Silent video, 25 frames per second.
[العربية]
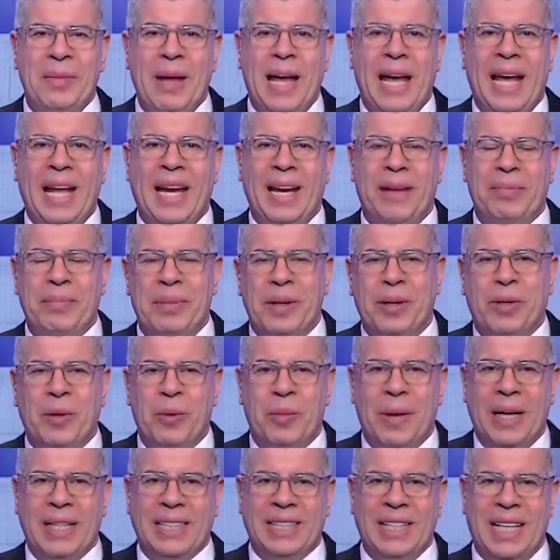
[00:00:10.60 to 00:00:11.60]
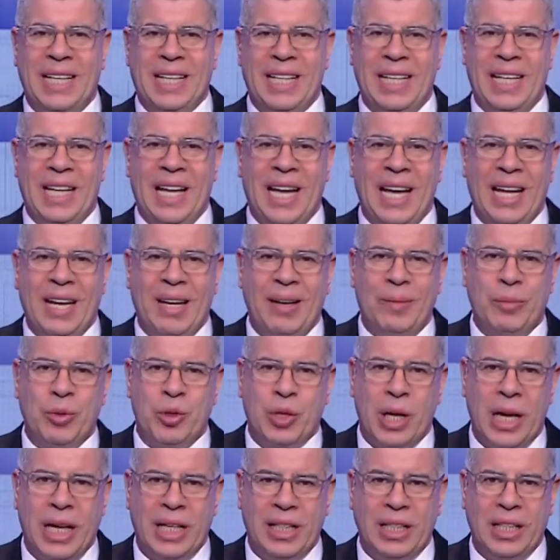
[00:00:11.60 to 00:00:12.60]
اهلا بكم اعزائي
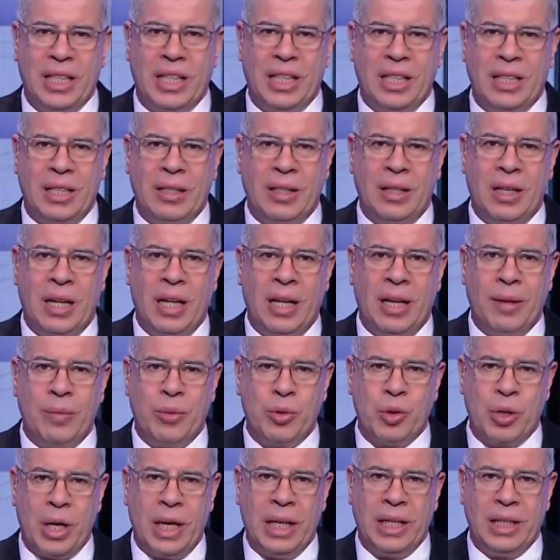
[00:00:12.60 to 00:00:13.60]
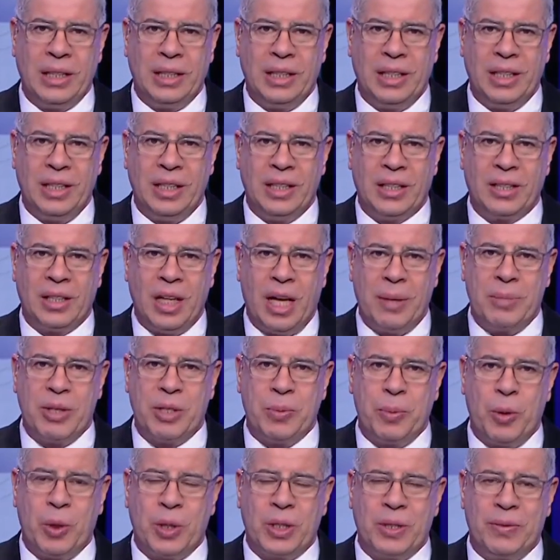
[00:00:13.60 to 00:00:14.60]
المشاهدين مشاهدي تايم
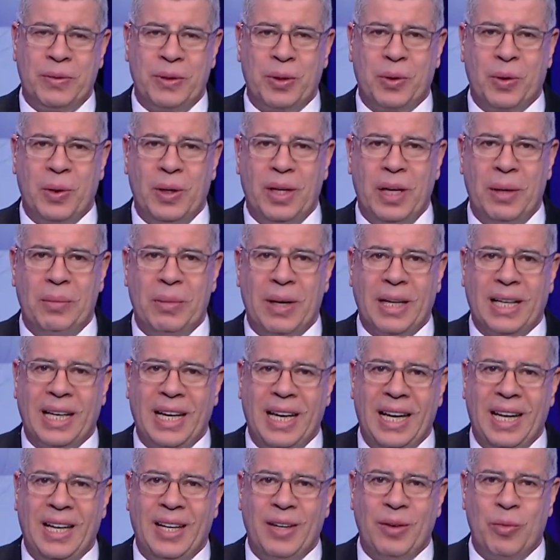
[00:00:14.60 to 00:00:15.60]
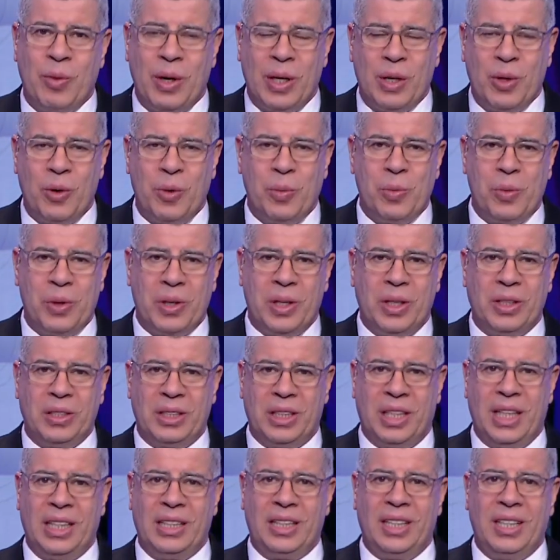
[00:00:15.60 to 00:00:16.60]
سبورتس في كل مكان ويوم رياضي
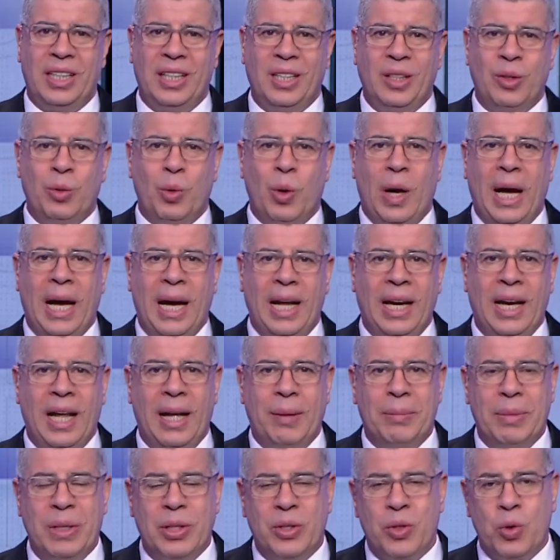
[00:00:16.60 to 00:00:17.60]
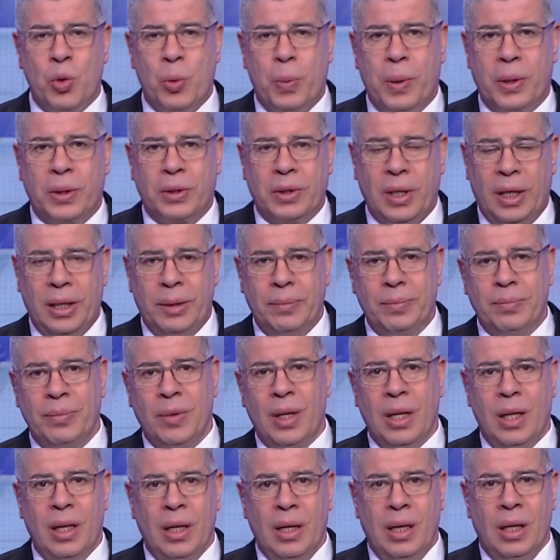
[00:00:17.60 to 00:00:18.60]
جديد وحلقه من سوبر تايم
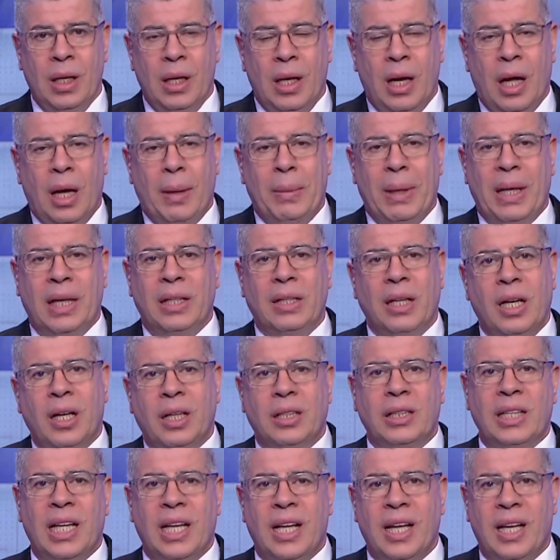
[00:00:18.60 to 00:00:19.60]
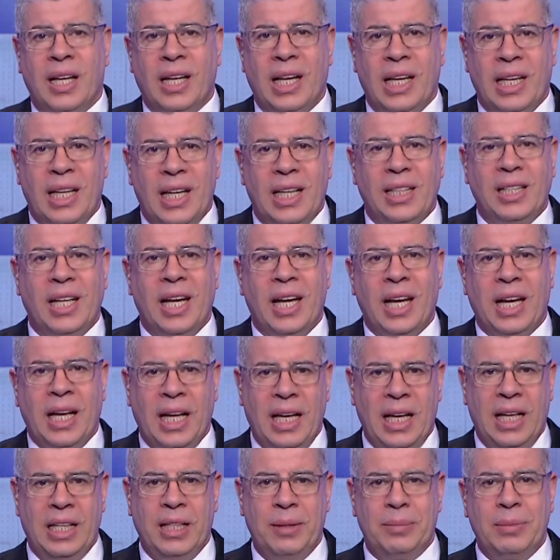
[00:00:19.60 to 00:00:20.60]
اخبار النهارده جيده
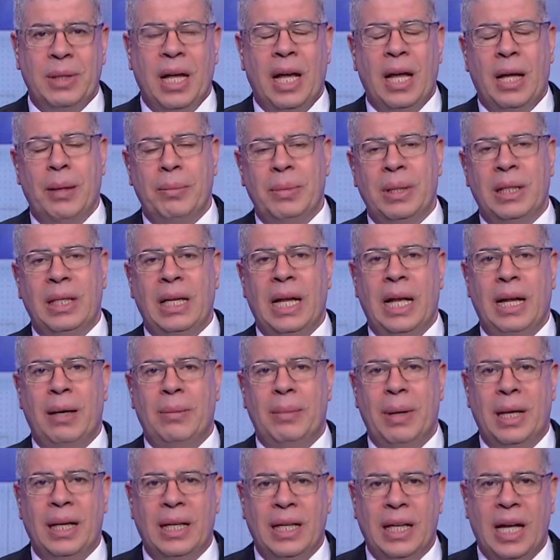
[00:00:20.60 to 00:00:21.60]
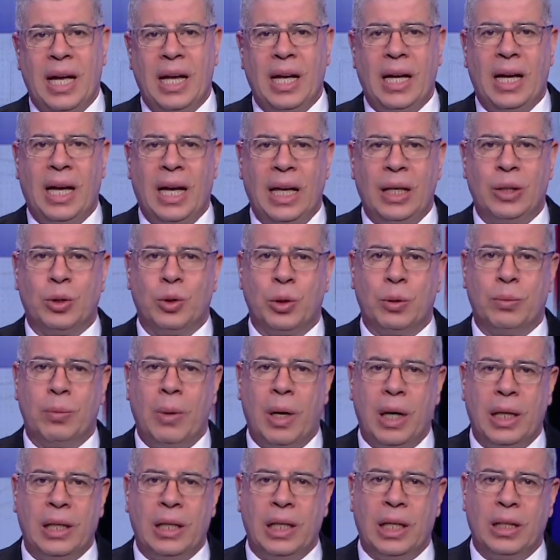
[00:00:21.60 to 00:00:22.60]
خلينا نبداها من المانيا حيث
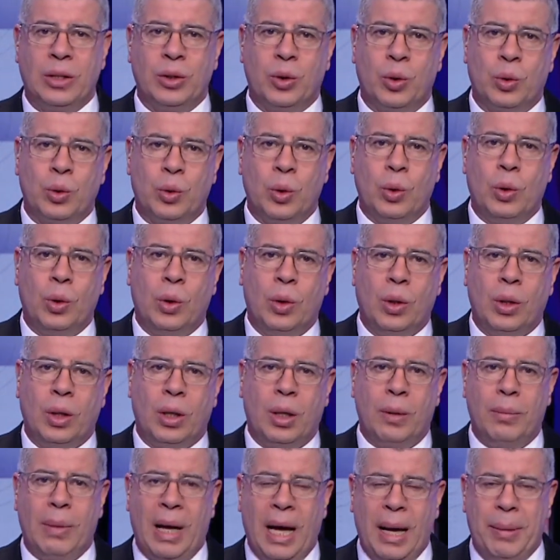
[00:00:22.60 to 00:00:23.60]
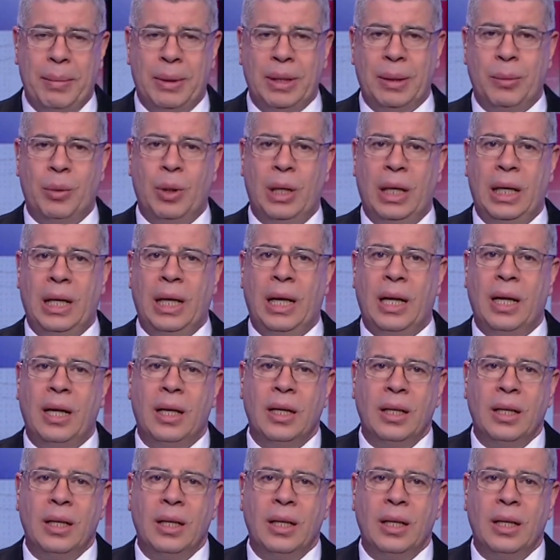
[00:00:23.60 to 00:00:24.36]
اطمأن الدكتور محمد ابو العلا